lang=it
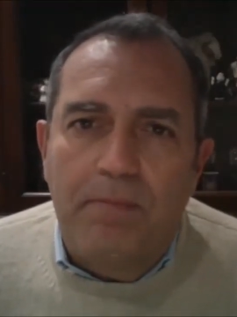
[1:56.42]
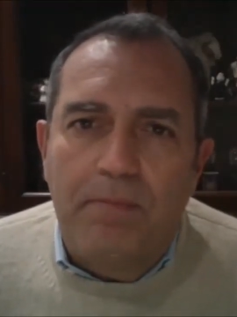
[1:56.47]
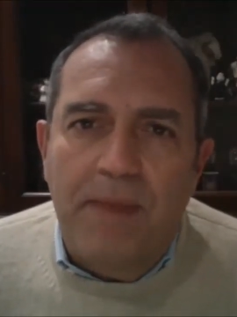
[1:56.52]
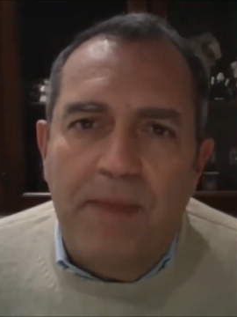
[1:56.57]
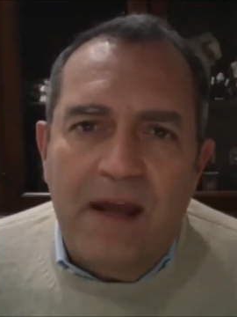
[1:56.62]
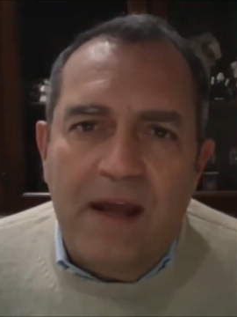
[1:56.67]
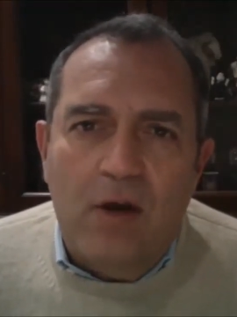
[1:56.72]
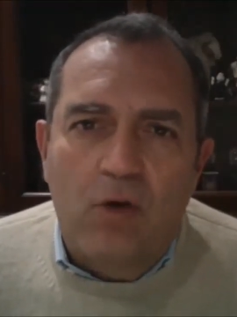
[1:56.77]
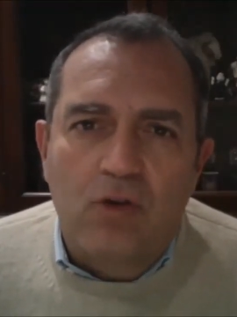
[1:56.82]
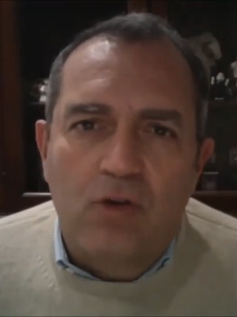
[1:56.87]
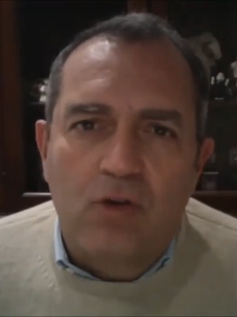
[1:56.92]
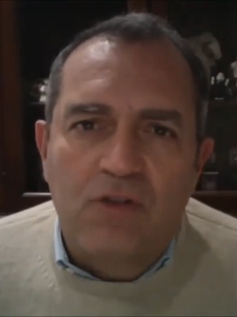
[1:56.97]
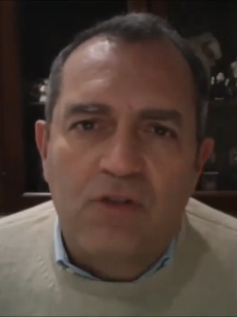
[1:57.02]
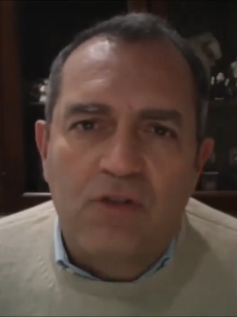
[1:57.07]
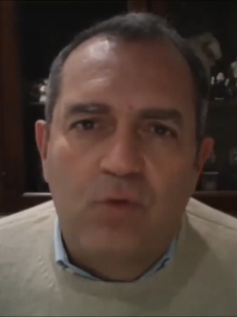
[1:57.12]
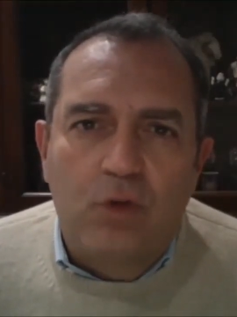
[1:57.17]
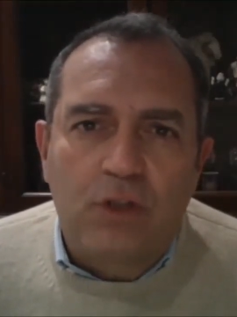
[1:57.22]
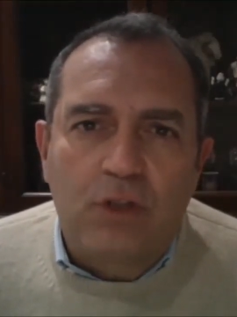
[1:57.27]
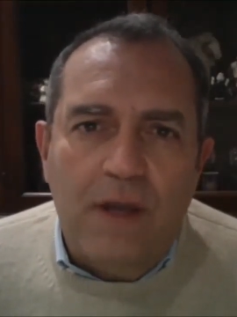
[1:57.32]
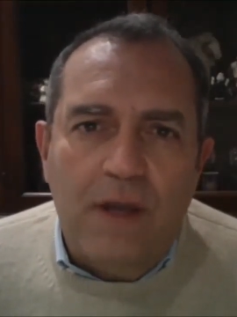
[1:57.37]
per lo
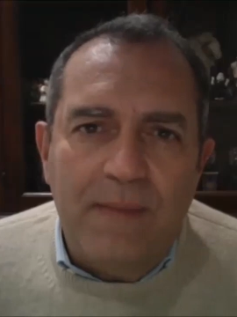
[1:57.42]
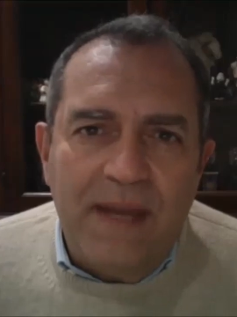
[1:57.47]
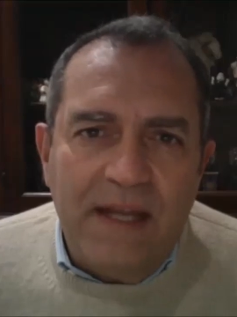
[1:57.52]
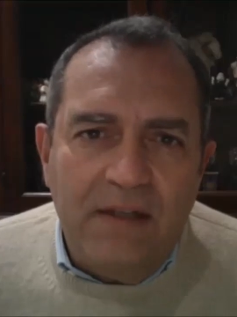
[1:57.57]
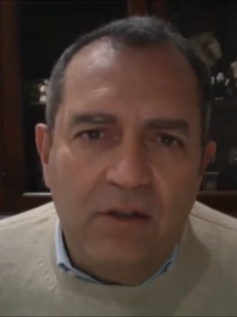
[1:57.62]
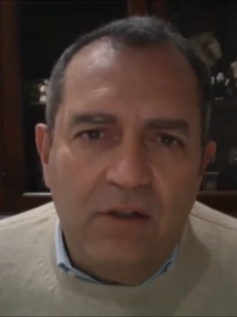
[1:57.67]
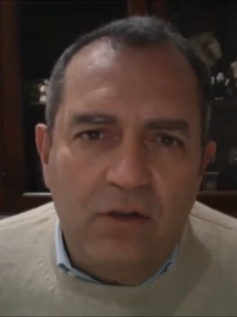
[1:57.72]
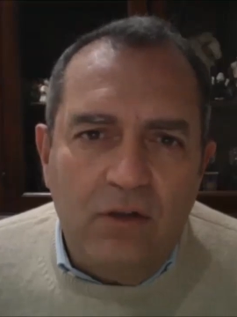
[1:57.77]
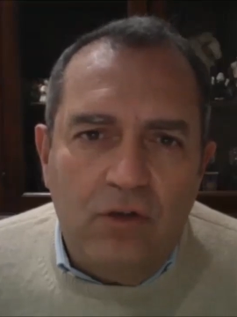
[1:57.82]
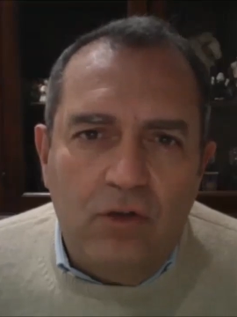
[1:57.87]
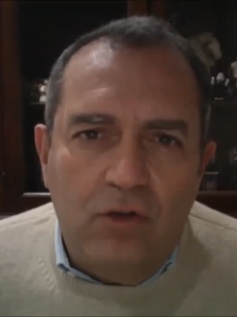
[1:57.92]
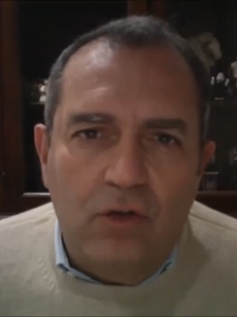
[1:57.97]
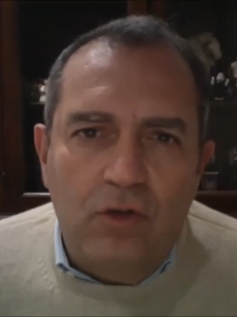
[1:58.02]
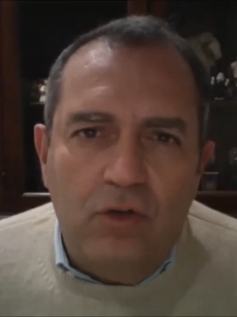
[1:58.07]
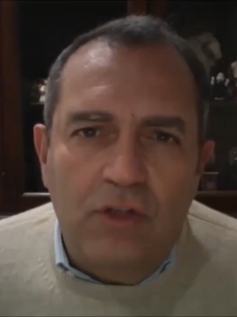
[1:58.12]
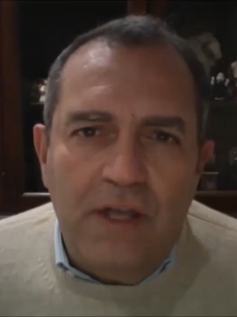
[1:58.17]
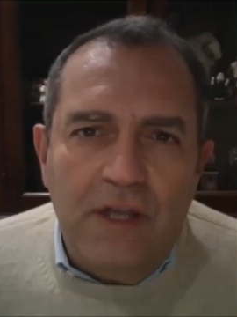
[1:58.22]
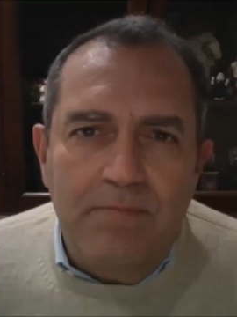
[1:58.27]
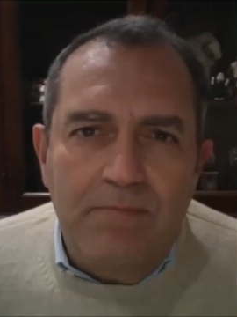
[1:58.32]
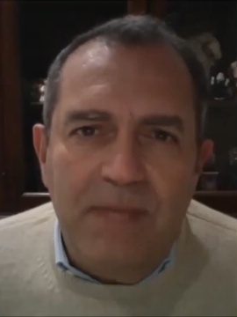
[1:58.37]
svuotamento
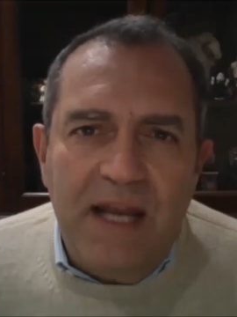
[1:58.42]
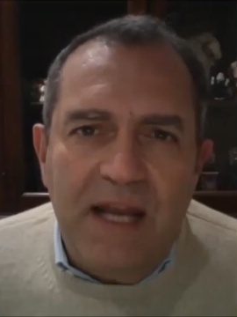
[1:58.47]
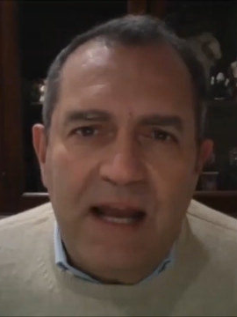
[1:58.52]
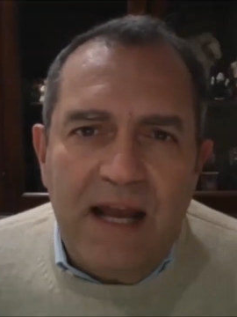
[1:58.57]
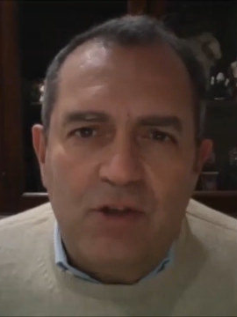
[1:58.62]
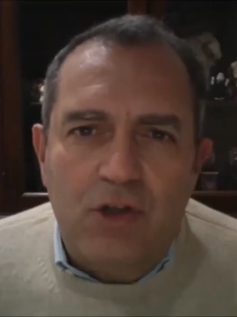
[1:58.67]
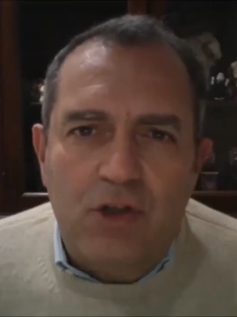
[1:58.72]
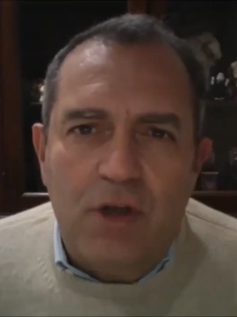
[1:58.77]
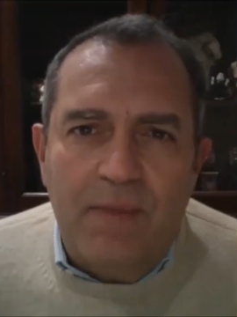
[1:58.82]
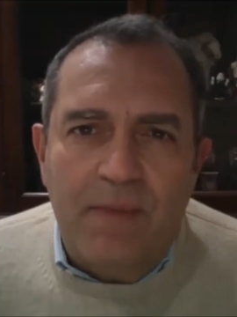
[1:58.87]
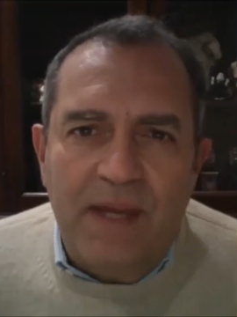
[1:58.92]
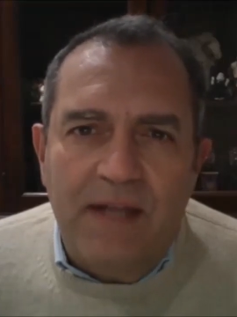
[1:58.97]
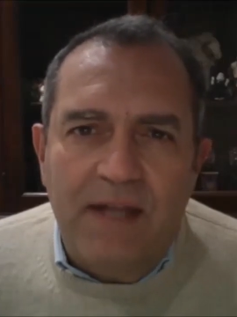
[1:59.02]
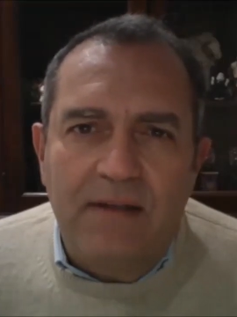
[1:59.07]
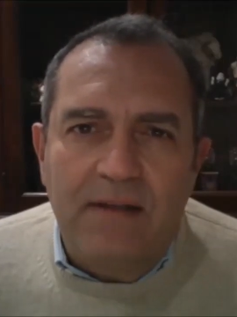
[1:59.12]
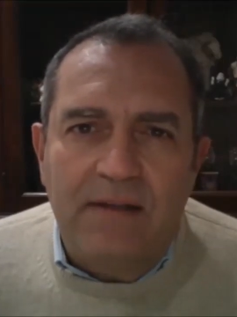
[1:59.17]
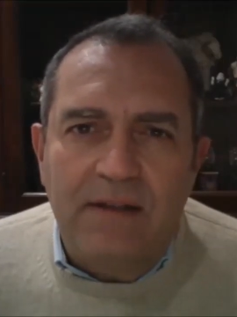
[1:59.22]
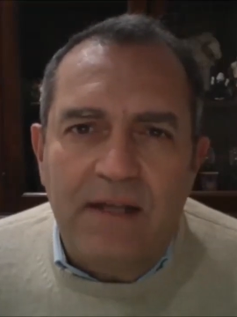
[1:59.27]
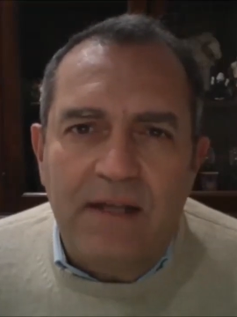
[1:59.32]
dei bilanciamenti